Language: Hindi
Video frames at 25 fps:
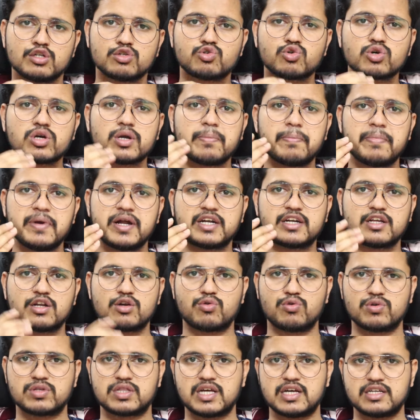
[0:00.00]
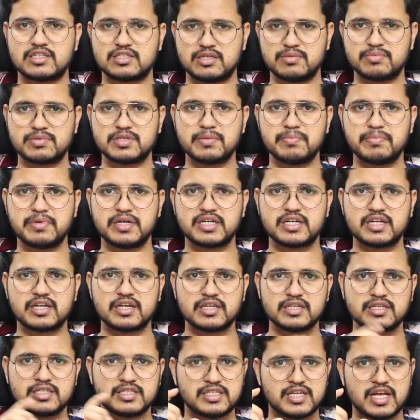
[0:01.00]
जो कि बेटर होता है सबसे
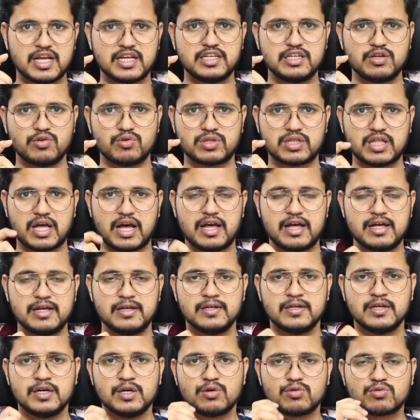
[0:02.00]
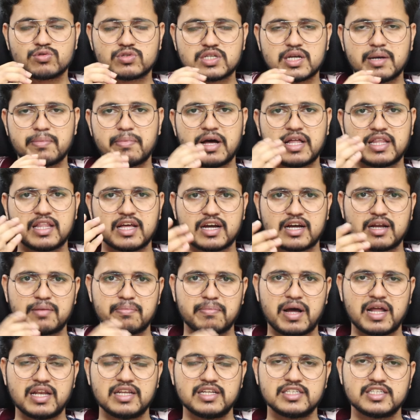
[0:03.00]
बेटर यही होता है उसके बाद अगर
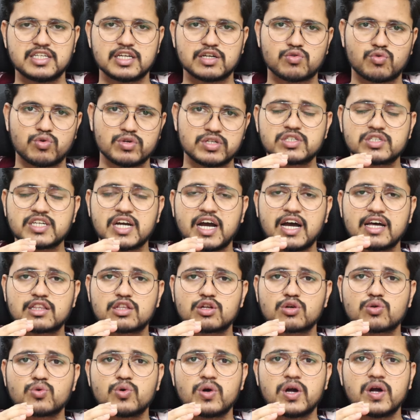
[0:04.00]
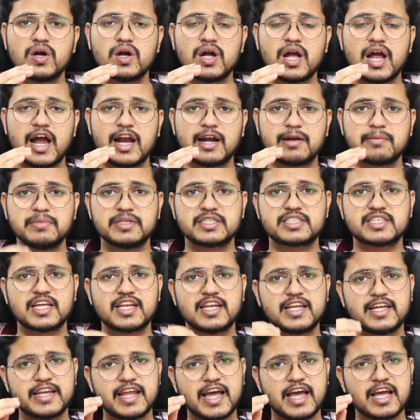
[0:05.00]
मान लीजिए कोई छात्र को एडमिशन
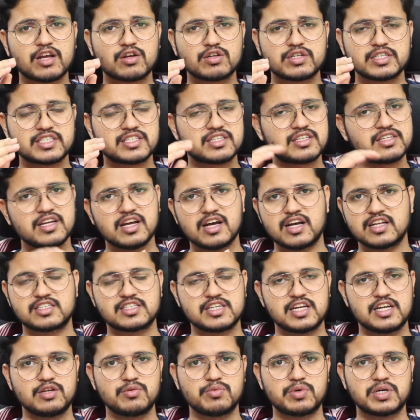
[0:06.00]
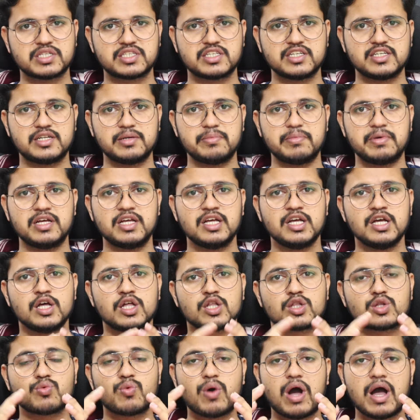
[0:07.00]
लेना है किसी अच्छे यूनिवर्सिटी में
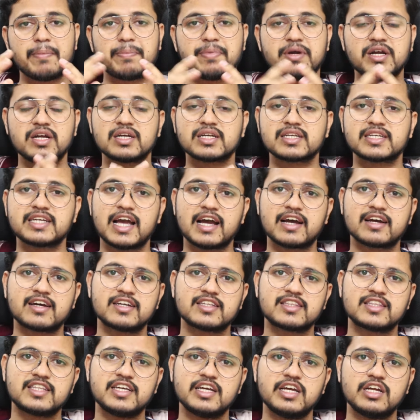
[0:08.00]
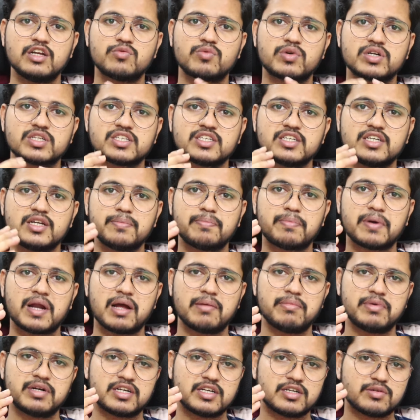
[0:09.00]
तो वहाँ पर क्या करती है यूनिवर्सिटी
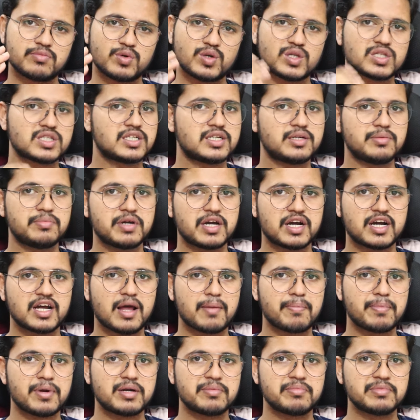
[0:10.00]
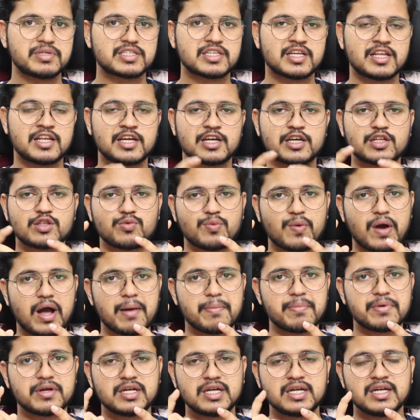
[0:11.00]
प्राइवेट यूनिवर्सिटी में अगर आप एडमिशन लेंगे तो
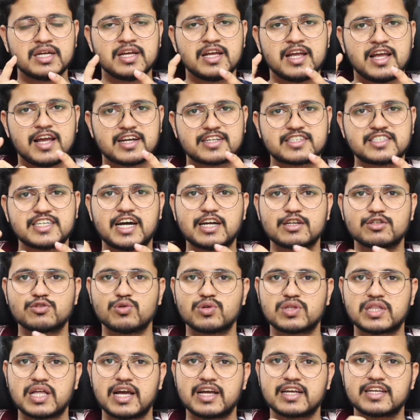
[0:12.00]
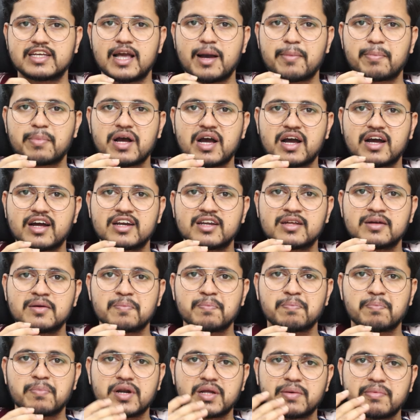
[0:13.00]
वहाँ पे एक चार्ज होता है कि आपका अगर
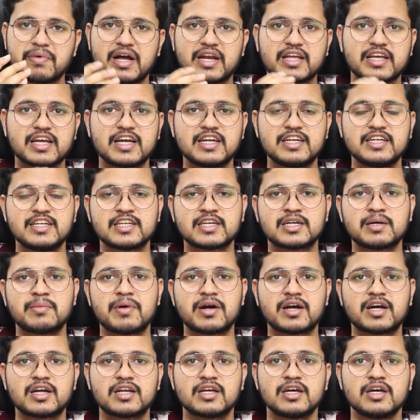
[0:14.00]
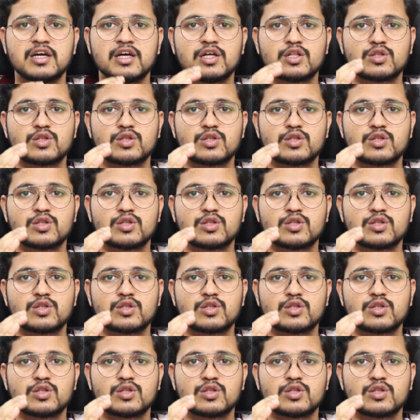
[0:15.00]
परिवार का इनकम अगर